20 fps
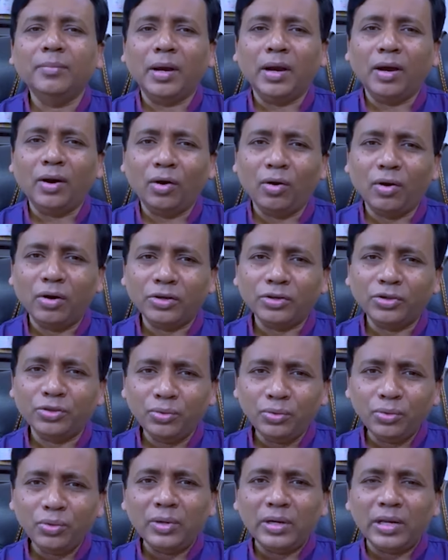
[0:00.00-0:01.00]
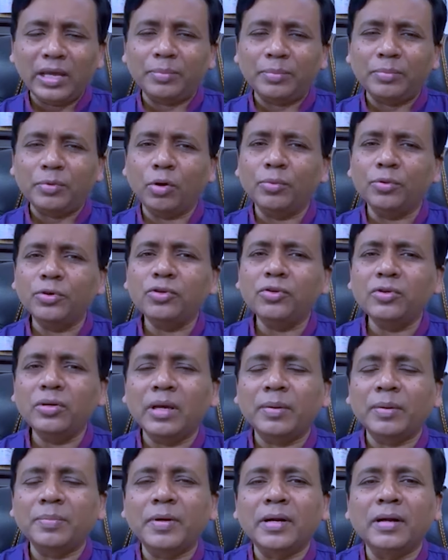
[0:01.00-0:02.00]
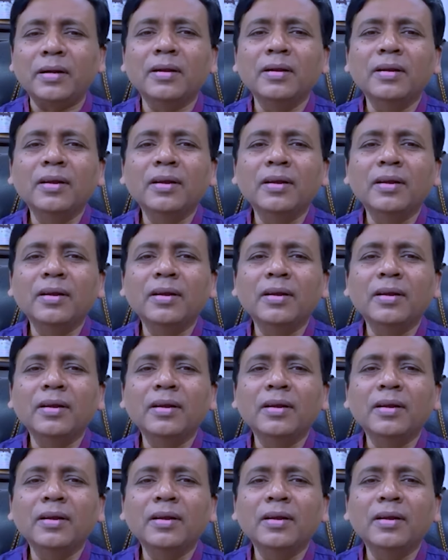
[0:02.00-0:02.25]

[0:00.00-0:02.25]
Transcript: বা হওয়া শুরু হলে আপনি অবশ্যই আপনার